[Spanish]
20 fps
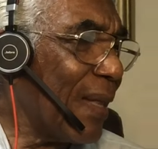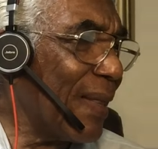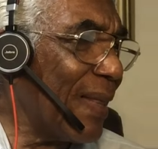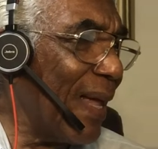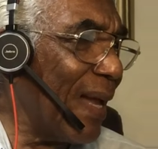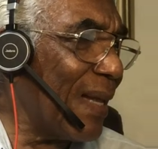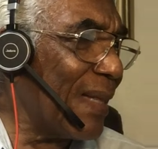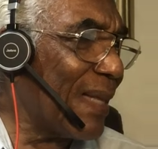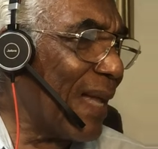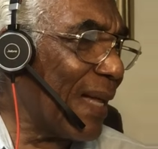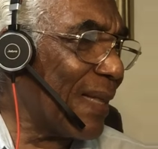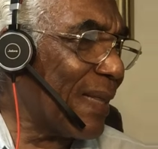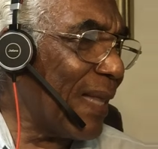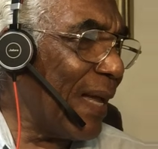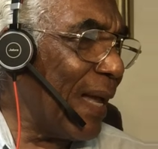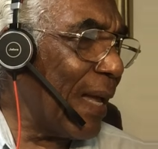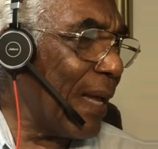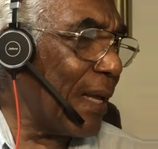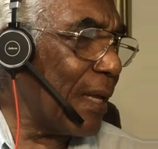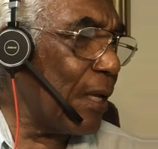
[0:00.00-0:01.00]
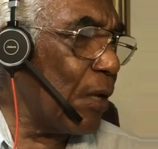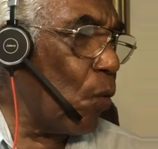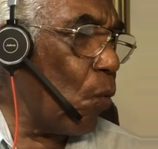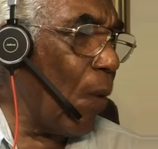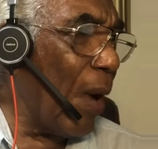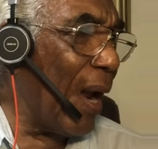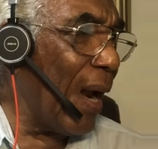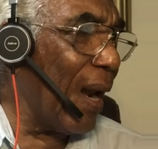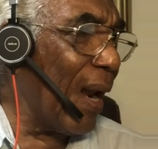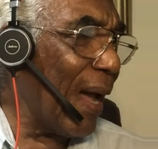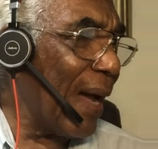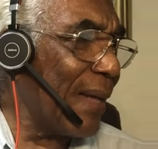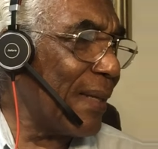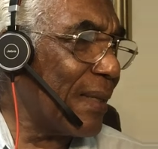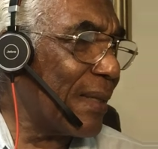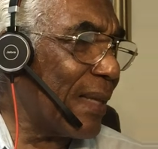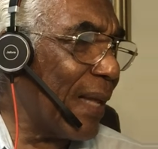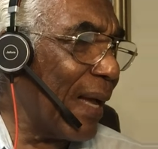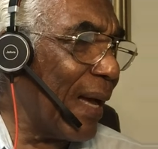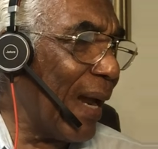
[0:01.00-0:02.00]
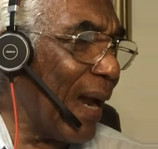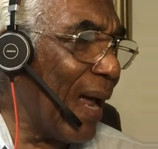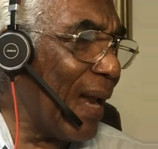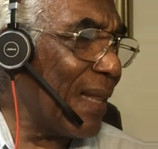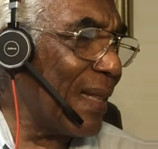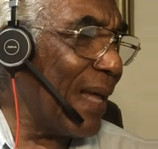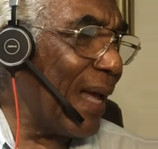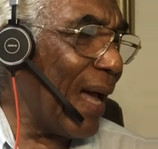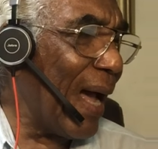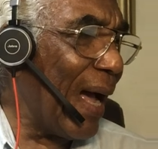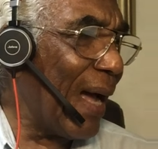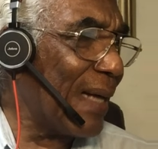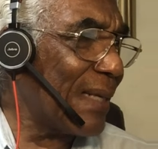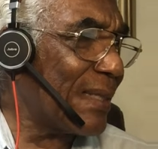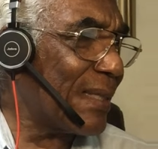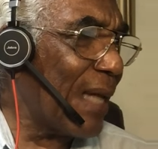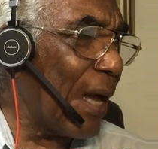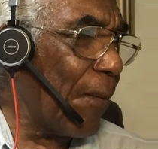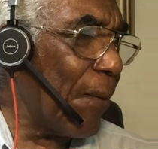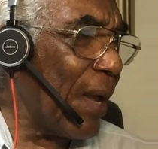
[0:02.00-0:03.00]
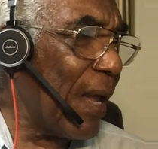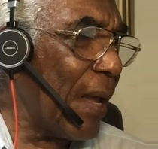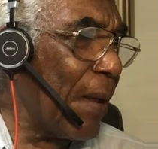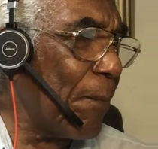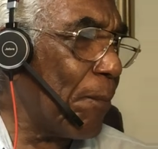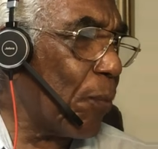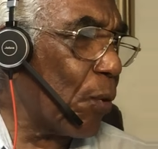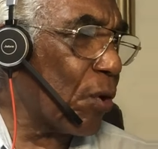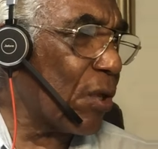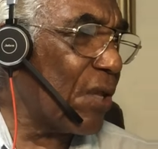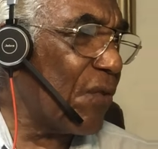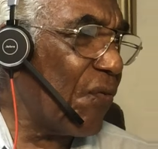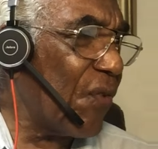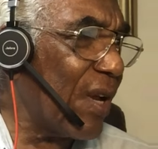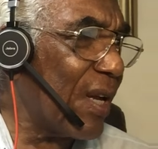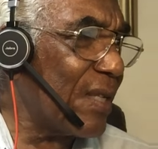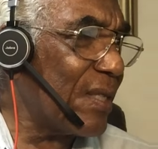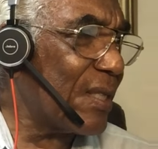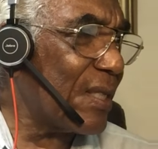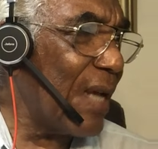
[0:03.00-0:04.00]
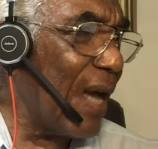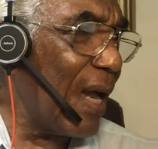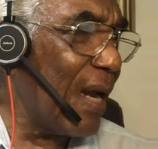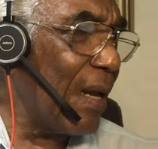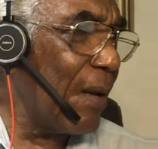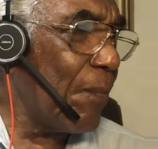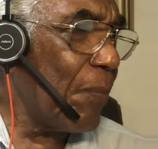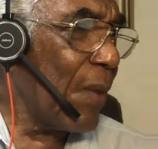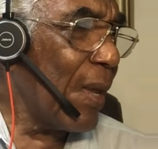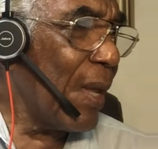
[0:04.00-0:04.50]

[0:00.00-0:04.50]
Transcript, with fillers: delta t igual a integral de a hasta b por diferencial